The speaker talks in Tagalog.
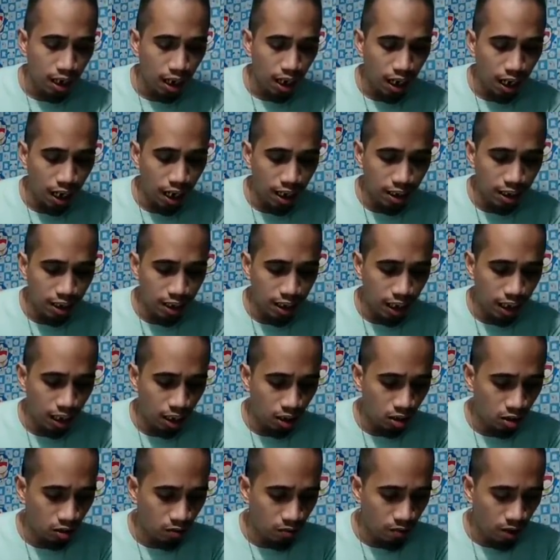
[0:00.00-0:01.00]
ang ating
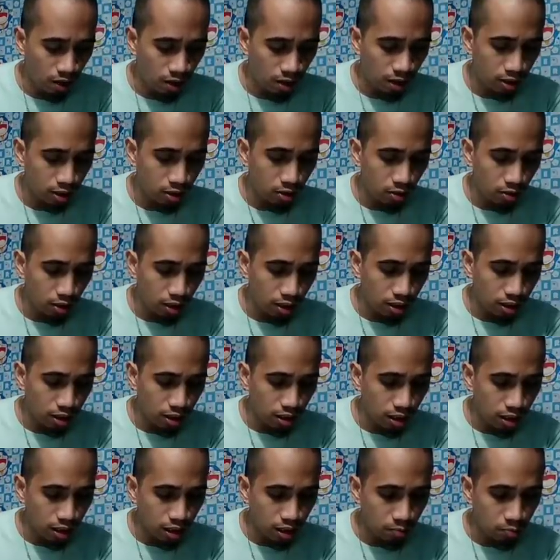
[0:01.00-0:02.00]
carry over dito race
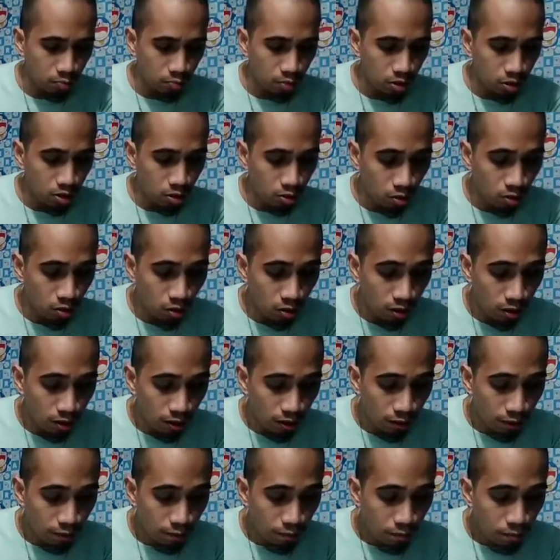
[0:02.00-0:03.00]
3 sa po itong
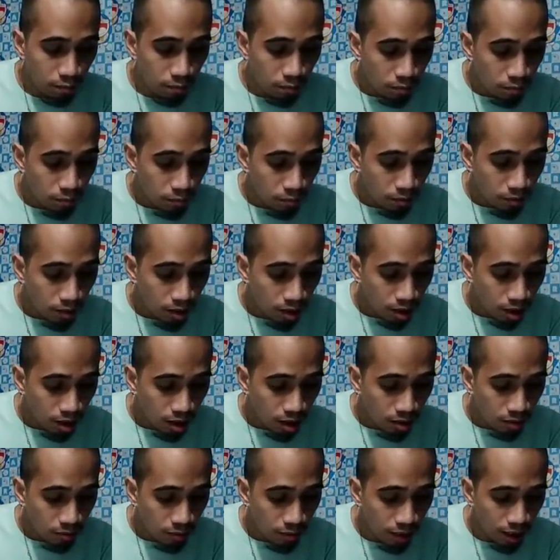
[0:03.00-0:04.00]

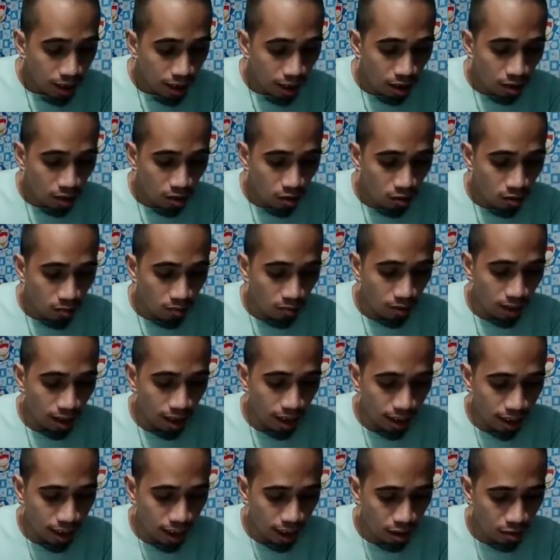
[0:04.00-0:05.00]
Pilracom
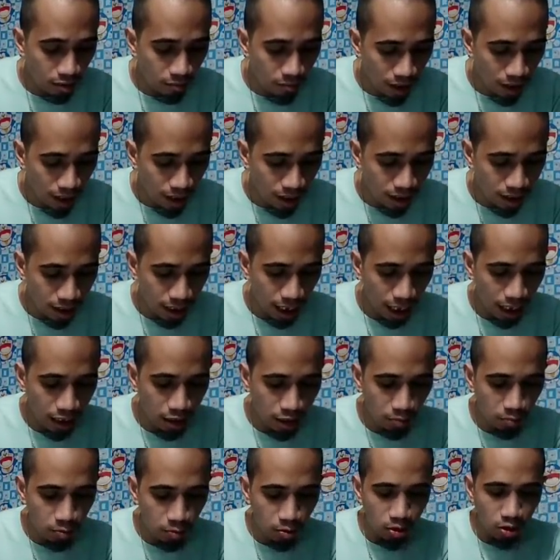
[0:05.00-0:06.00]
rating base
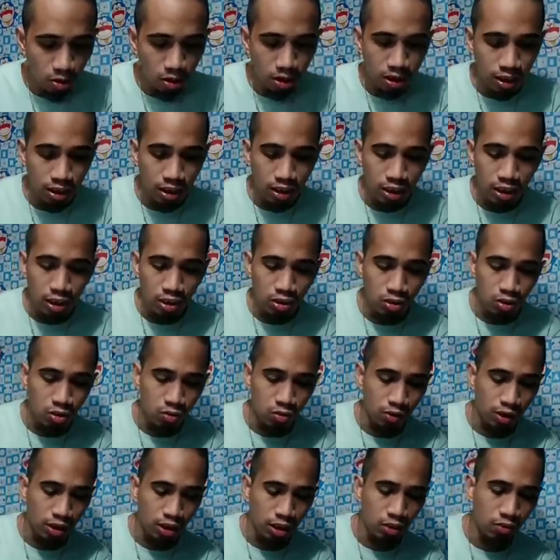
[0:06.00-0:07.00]
class 4 16 to
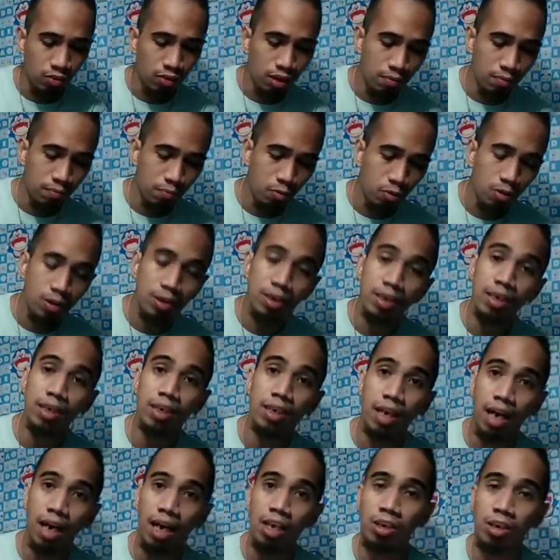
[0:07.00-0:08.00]
21
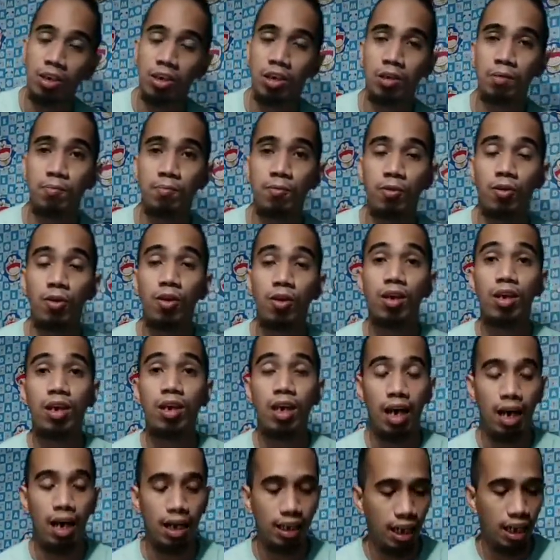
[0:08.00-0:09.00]
14 runners po
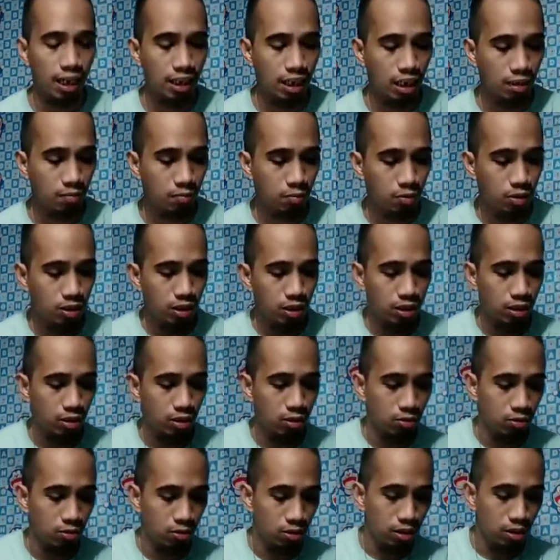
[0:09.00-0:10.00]
ang tatakbuhin
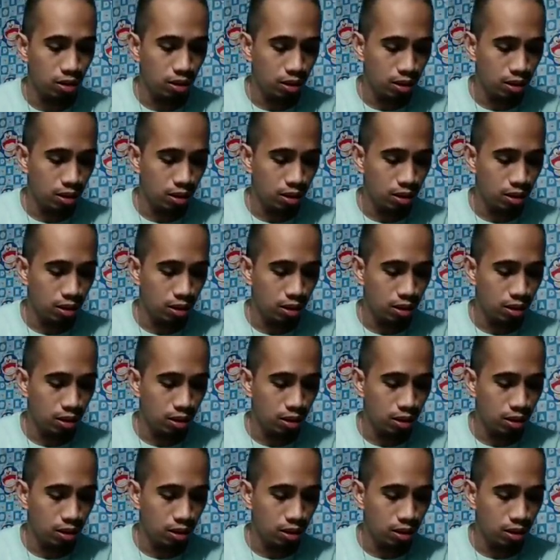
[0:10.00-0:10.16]
nito